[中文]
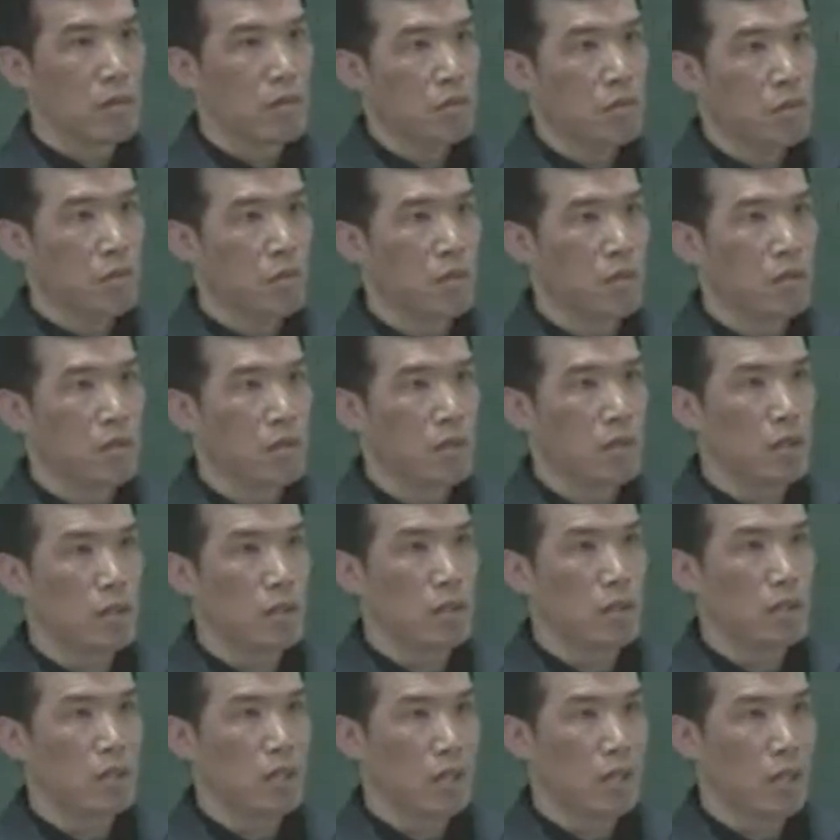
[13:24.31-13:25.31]
所以我觉得
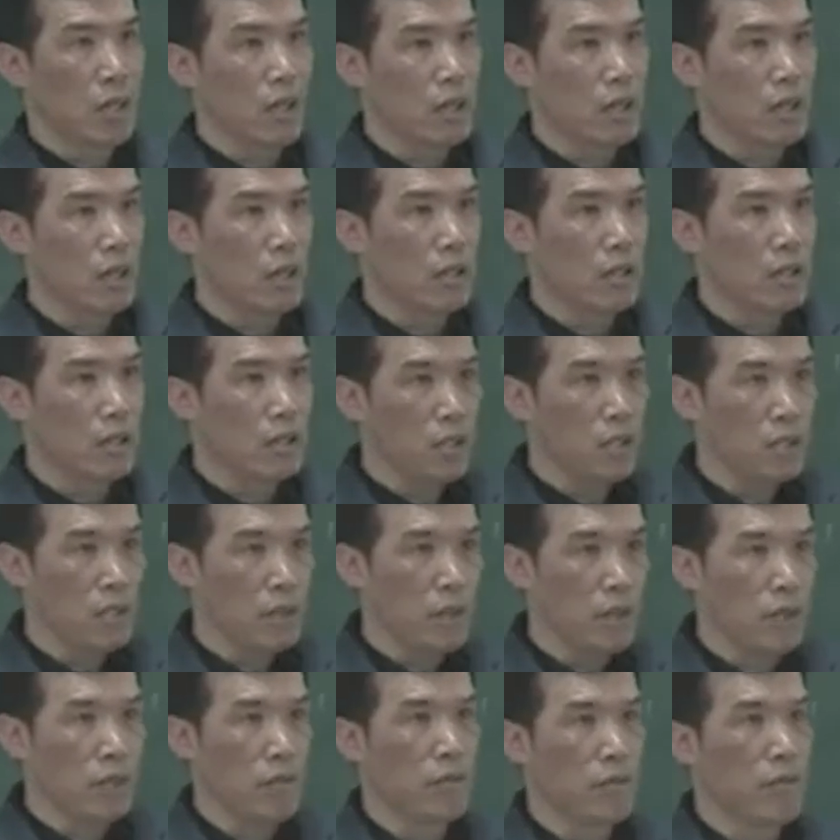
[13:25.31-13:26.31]
这是它的
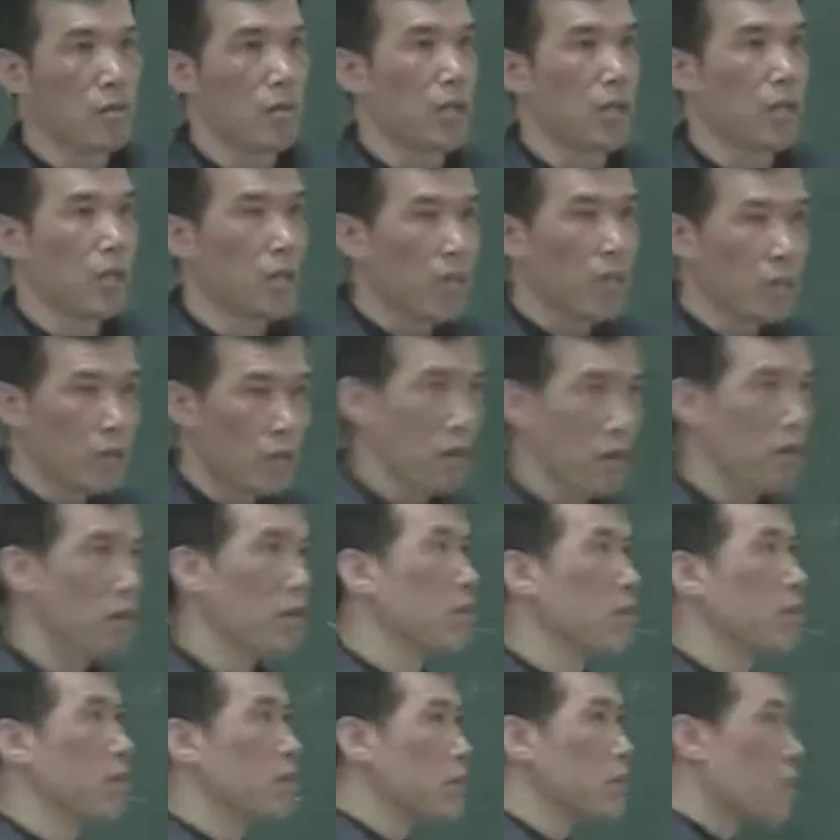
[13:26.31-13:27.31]
基本功能来源，
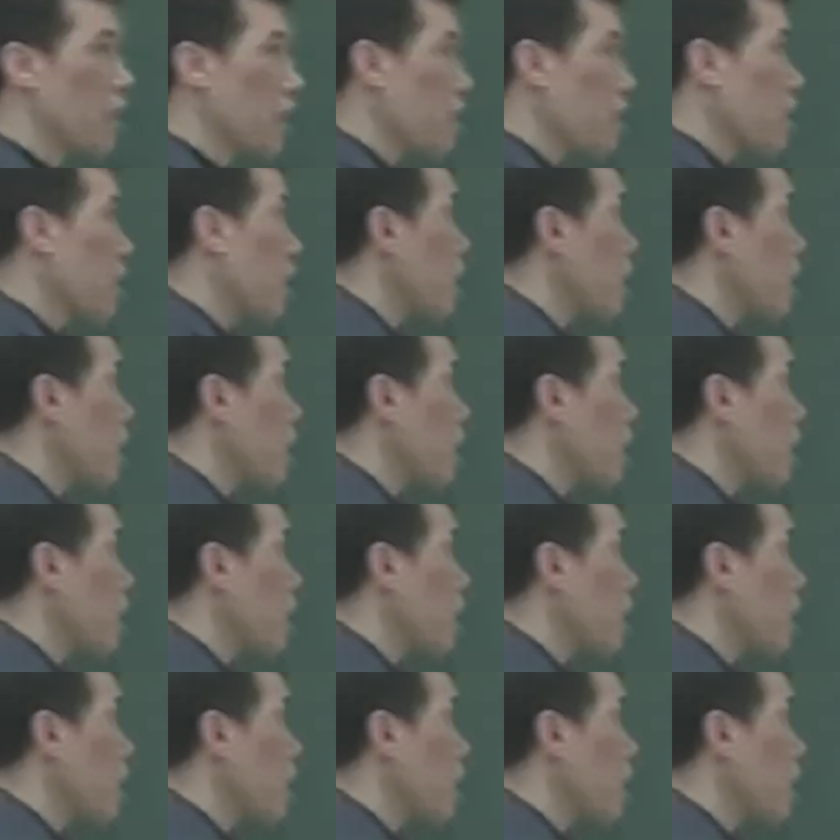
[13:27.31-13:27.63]
当